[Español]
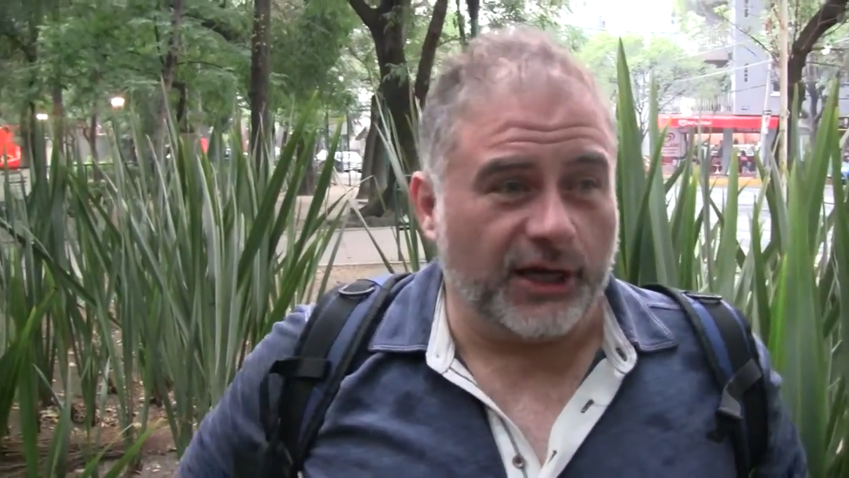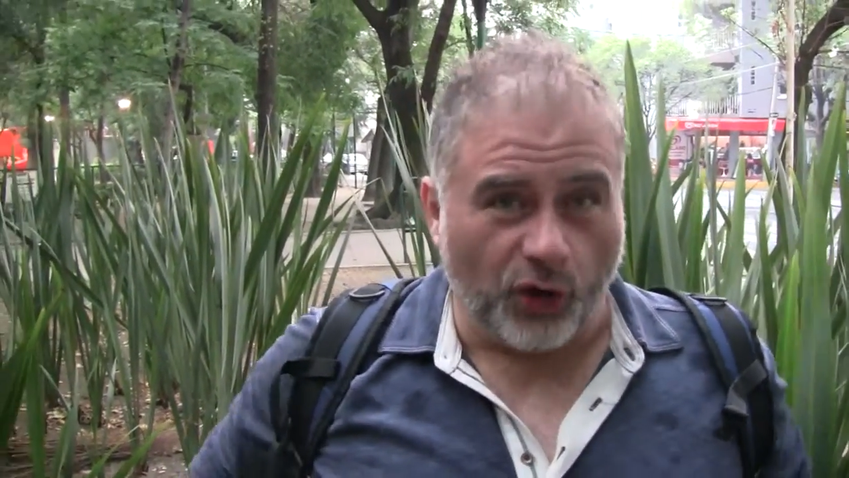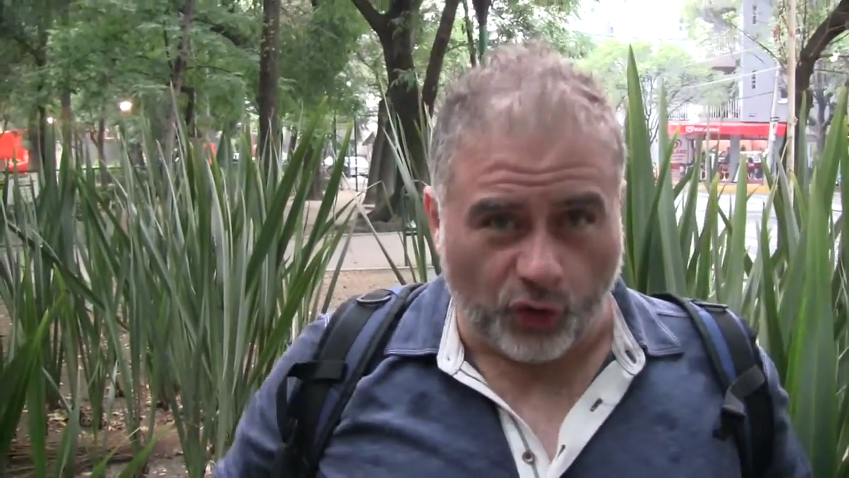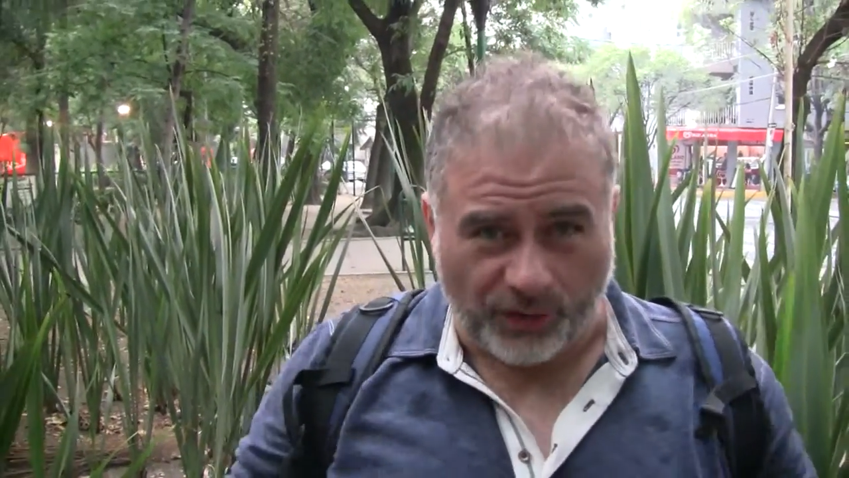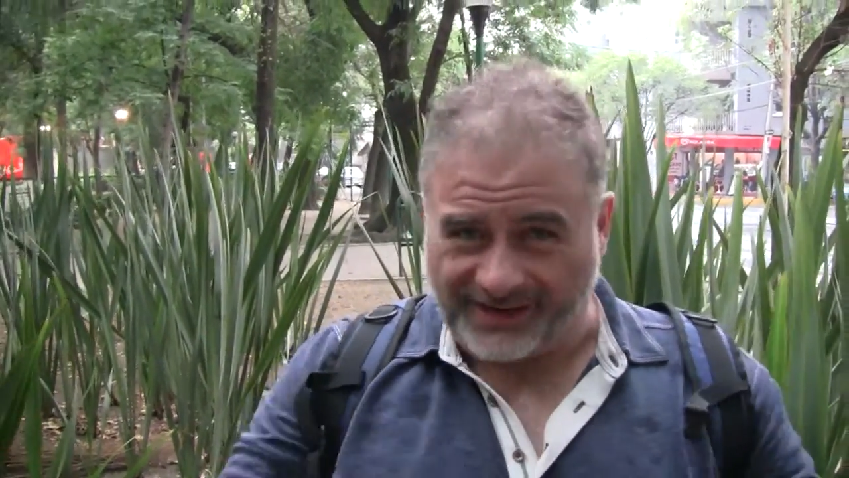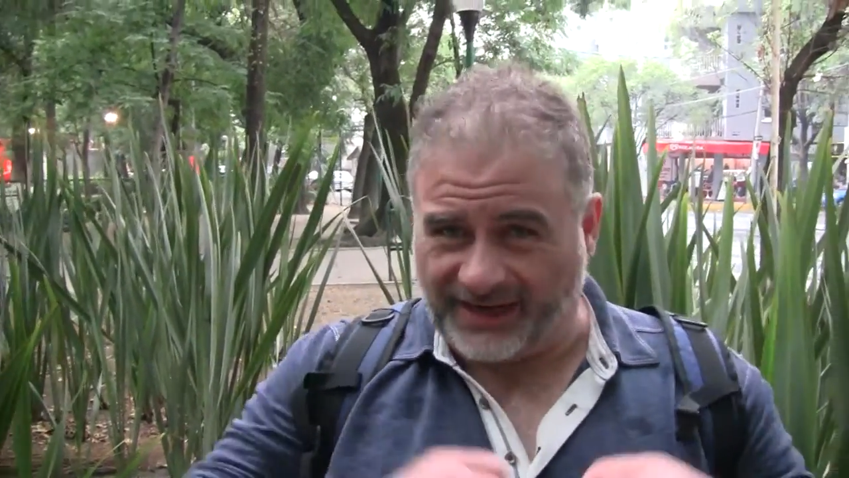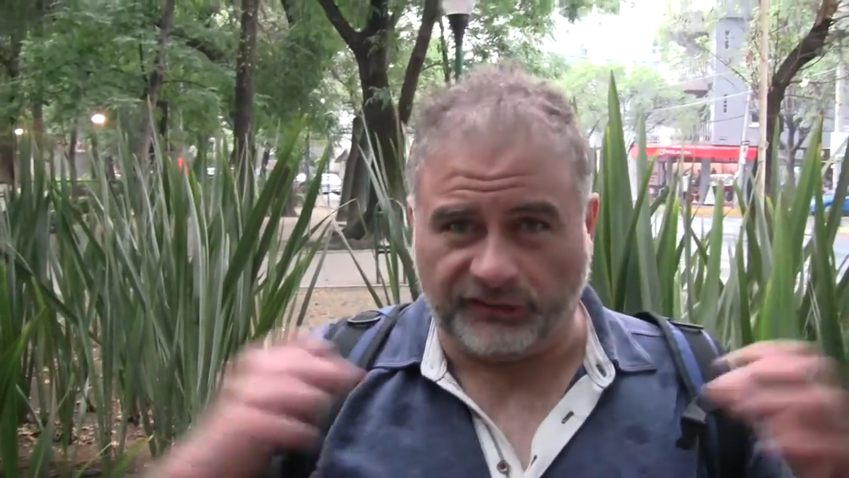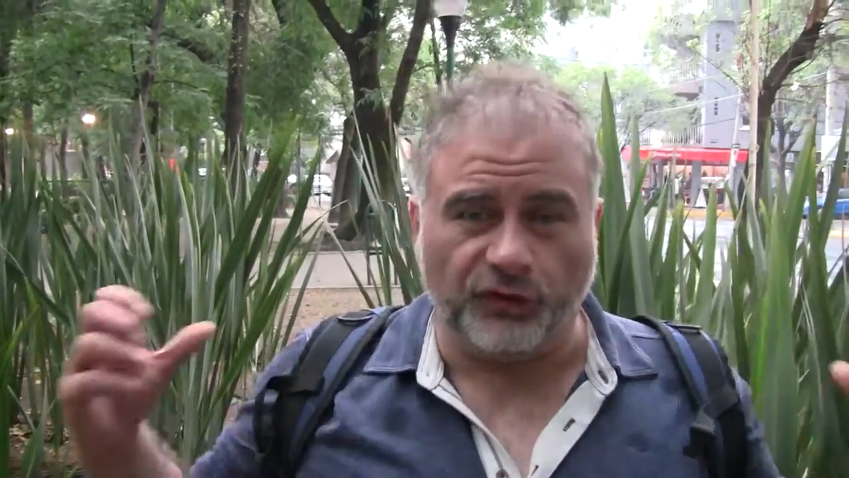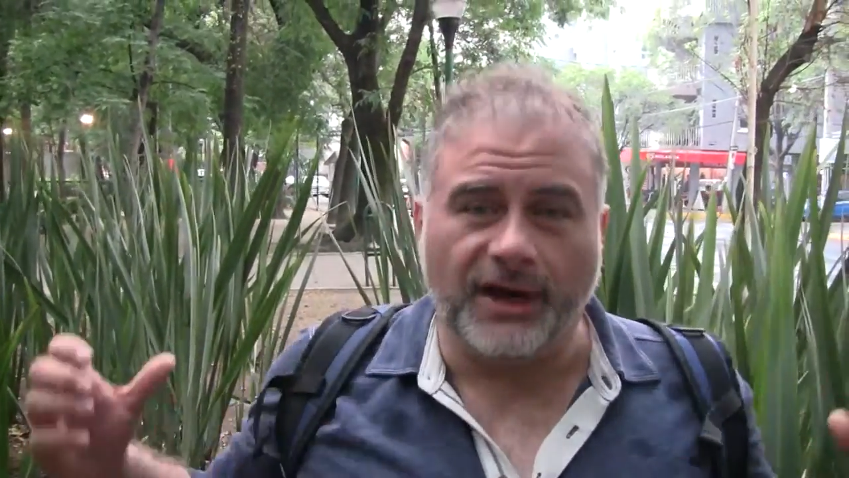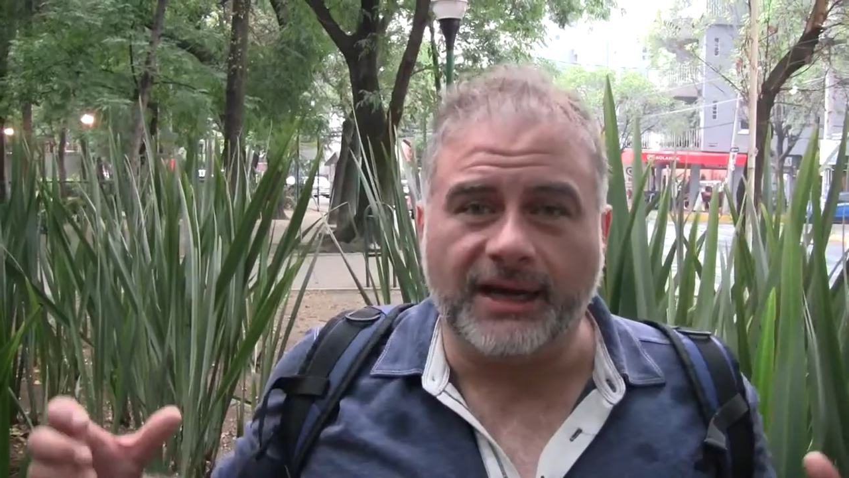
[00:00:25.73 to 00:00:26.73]
enojo
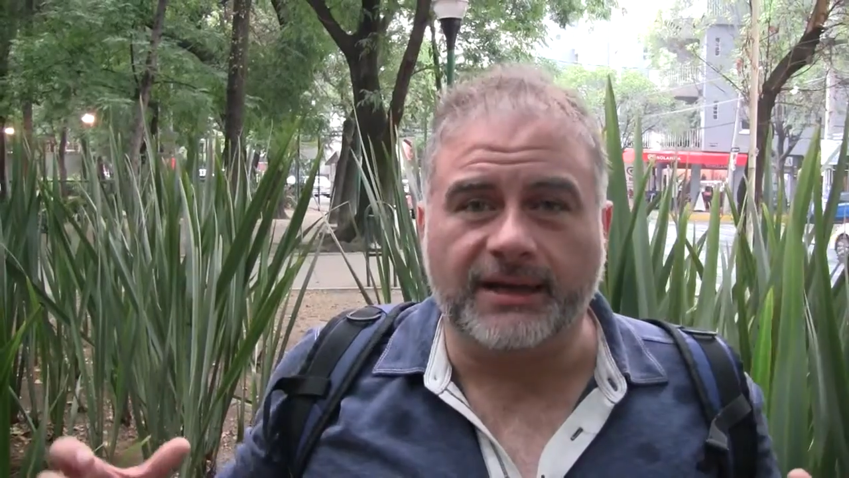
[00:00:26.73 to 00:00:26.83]
irracional